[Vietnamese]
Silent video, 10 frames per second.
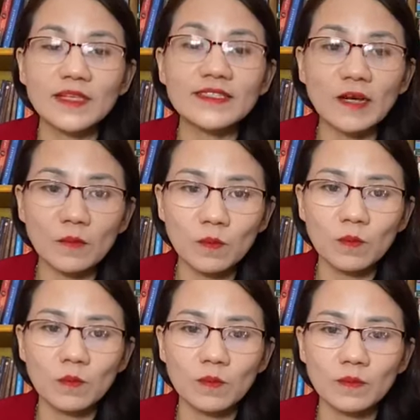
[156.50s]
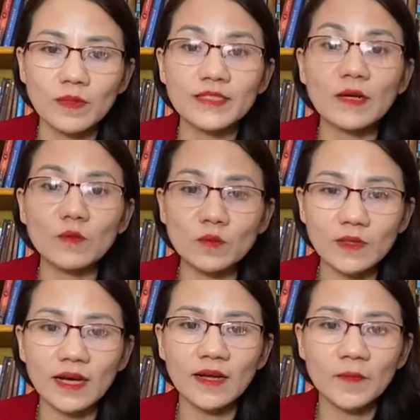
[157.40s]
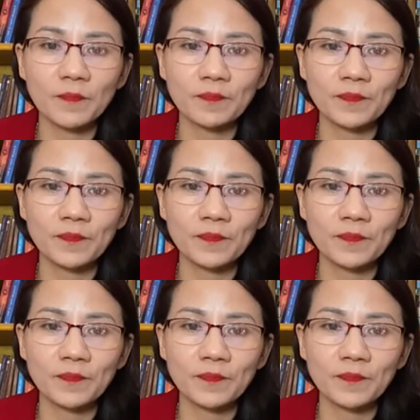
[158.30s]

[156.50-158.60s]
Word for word: từ bên trong bên trong chúng ta